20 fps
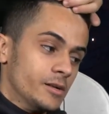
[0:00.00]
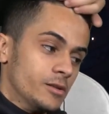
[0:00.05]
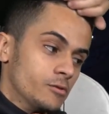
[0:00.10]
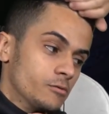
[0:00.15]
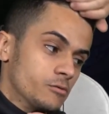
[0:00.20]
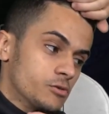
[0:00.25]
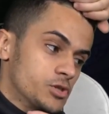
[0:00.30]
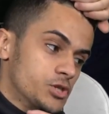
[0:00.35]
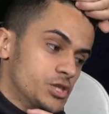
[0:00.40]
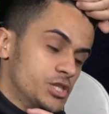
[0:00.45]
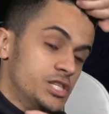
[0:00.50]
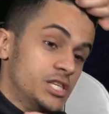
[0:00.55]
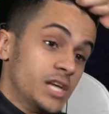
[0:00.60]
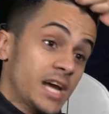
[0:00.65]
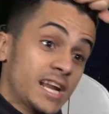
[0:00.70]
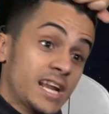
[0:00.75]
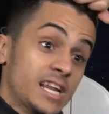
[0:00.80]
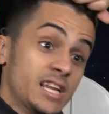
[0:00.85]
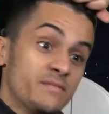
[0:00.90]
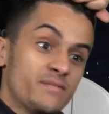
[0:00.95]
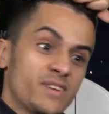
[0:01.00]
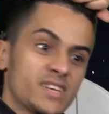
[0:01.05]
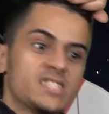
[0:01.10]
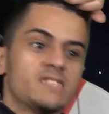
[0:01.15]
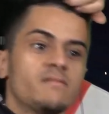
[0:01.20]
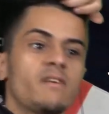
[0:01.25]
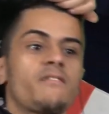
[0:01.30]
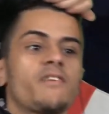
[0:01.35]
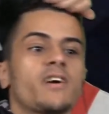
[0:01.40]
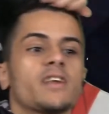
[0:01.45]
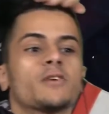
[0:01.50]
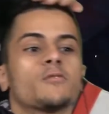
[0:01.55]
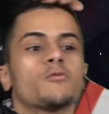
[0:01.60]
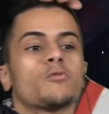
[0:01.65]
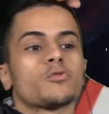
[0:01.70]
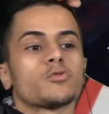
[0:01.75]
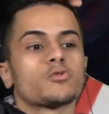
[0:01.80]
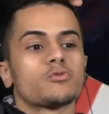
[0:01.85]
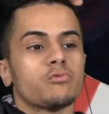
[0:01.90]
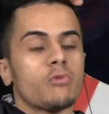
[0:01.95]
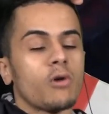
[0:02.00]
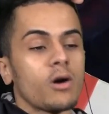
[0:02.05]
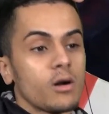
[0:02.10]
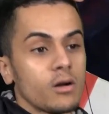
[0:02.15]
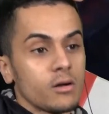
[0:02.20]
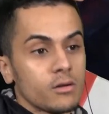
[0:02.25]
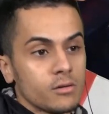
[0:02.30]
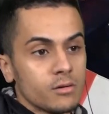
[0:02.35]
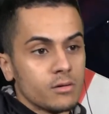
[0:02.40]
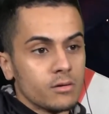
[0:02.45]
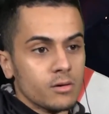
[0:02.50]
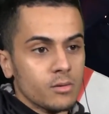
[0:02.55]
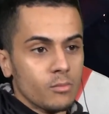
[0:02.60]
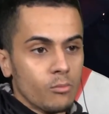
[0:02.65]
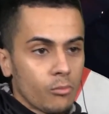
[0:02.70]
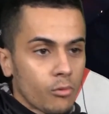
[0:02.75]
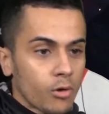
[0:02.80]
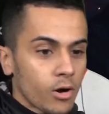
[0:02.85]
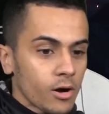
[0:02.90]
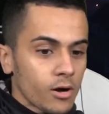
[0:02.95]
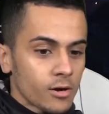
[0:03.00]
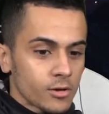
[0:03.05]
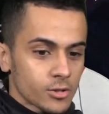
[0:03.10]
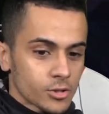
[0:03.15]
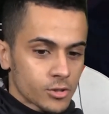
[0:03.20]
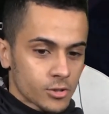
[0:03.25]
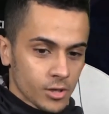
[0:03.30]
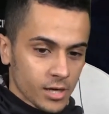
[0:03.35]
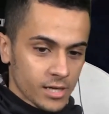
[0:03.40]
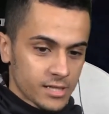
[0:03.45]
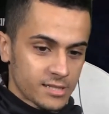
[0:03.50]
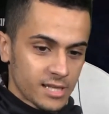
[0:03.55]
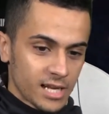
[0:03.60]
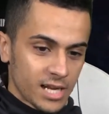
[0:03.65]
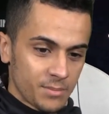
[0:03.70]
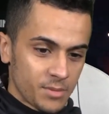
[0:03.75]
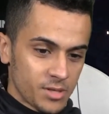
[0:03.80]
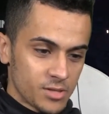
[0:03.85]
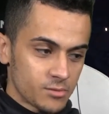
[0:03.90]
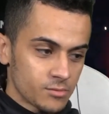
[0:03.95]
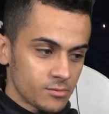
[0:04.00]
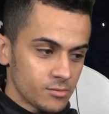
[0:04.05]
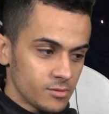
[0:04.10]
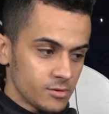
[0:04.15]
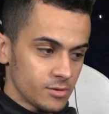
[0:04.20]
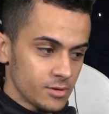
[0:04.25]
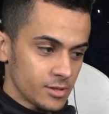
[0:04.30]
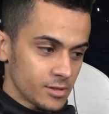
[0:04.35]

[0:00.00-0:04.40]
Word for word: Donc je dis à la ligne, vas-y, va faire les courses toi. Moi, je reste à la maison.